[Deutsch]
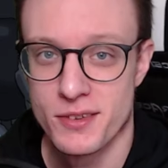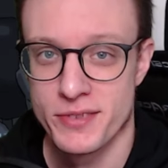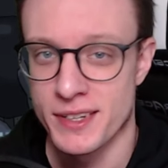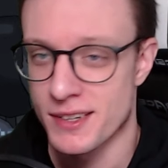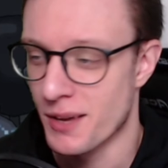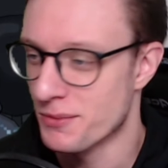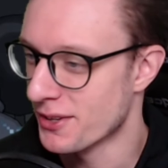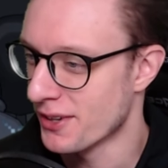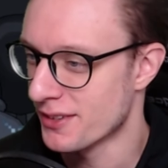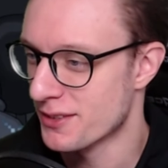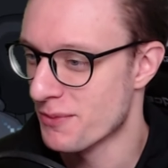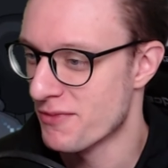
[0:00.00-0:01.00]
Willkommen
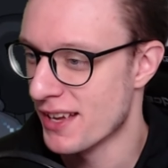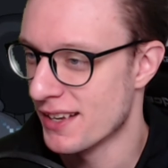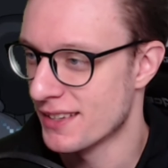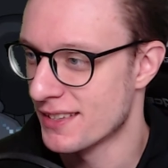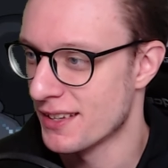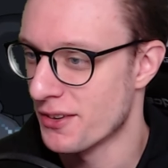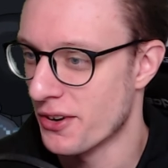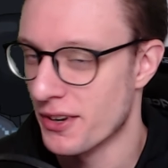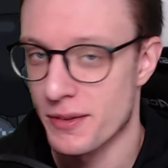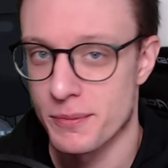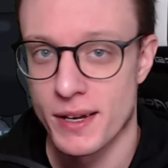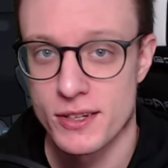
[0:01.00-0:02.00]
zurück zum VLDC
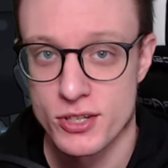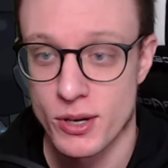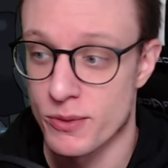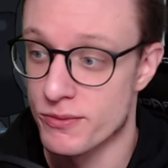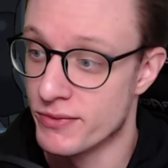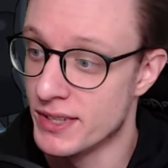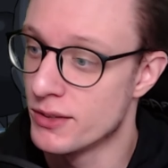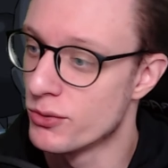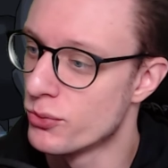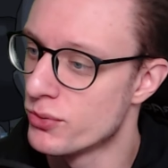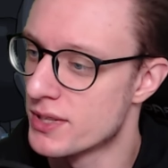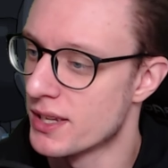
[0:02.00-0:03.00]
9. Mal schauen, wie
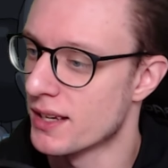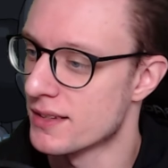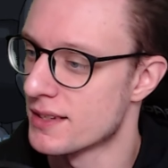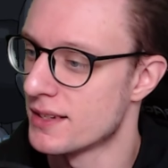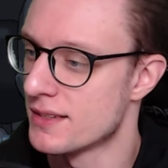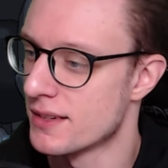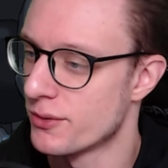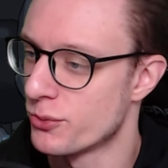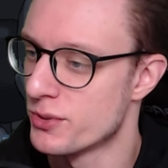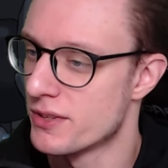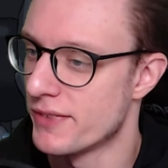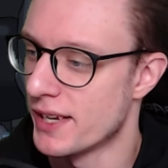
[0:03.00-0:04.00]
gruselig es in dieser
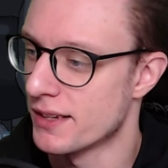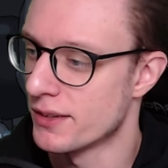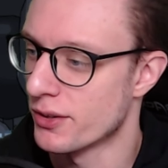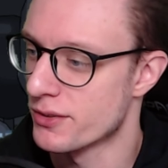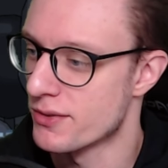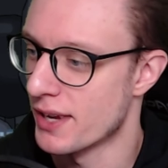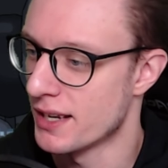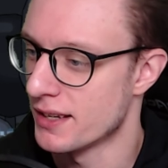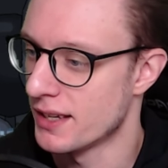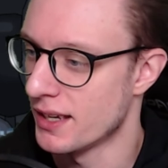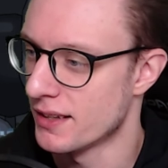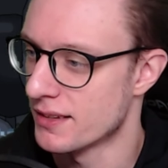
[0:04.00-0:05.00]
Gruselwelt noch zu Ende
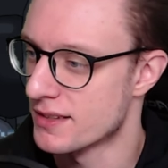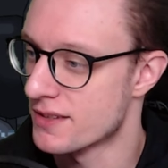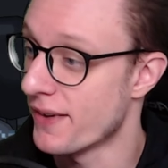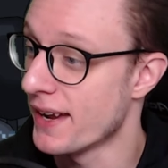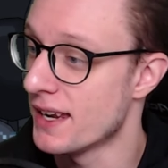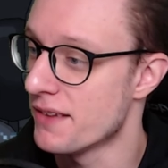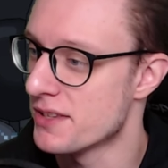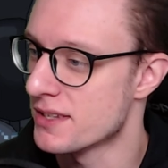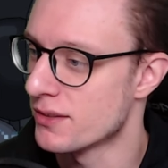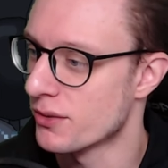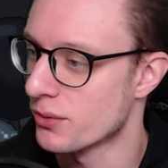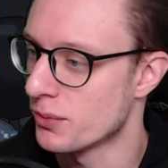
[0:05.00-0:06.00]
geht. Zwei Level
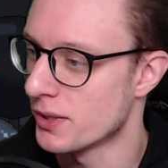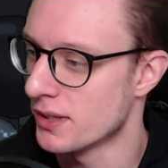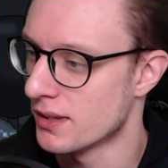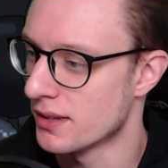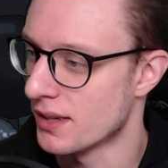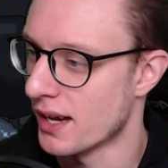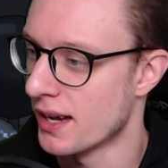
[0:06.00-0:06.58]
sind noch übrig.